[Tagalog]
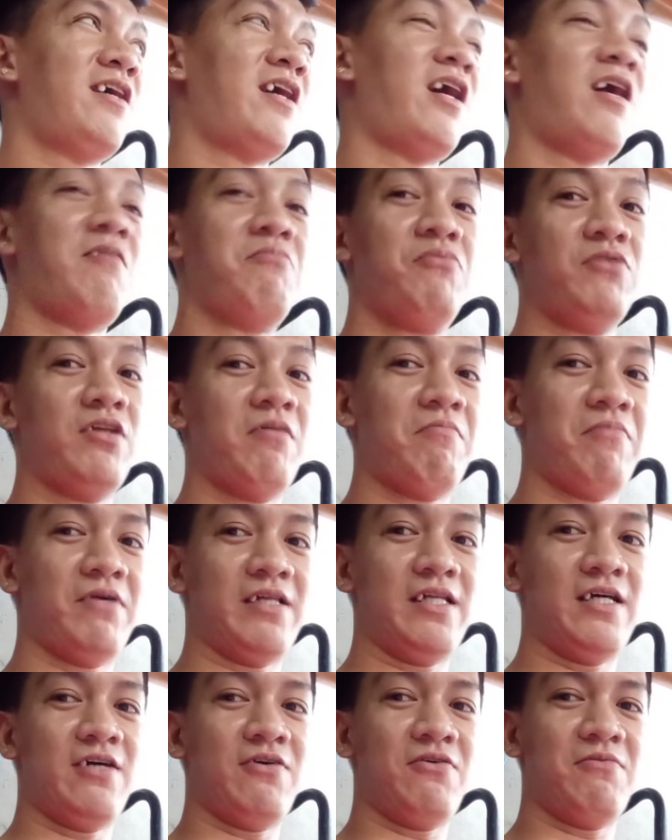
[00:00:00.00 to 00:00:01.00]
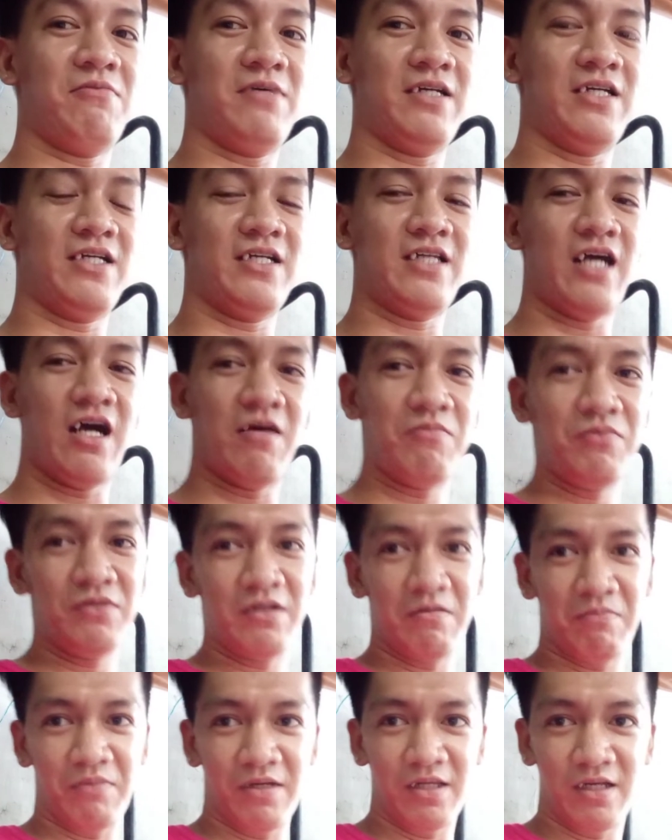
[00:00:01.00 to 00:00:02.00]
hapon na pala. Oh my god,
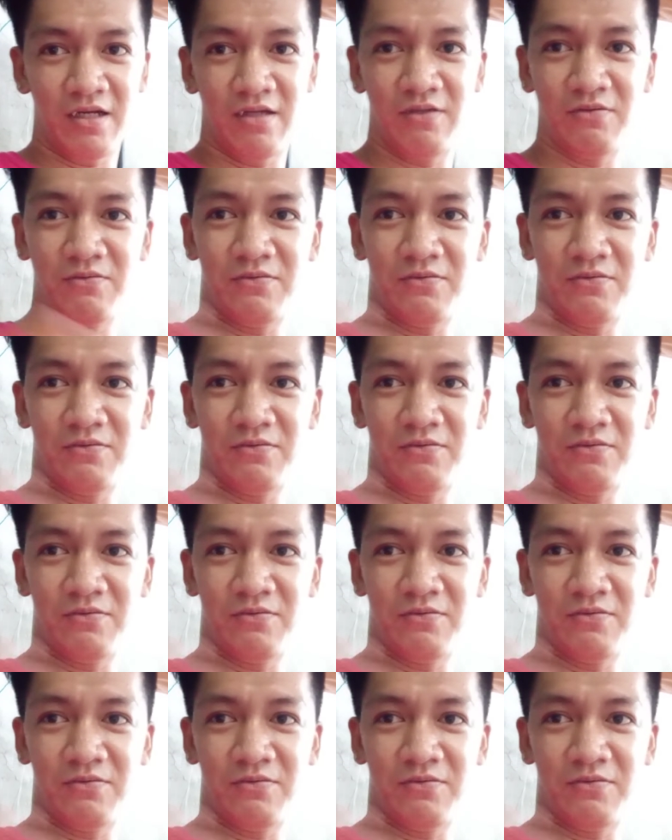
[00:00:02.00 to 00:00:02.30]
hapon na pala.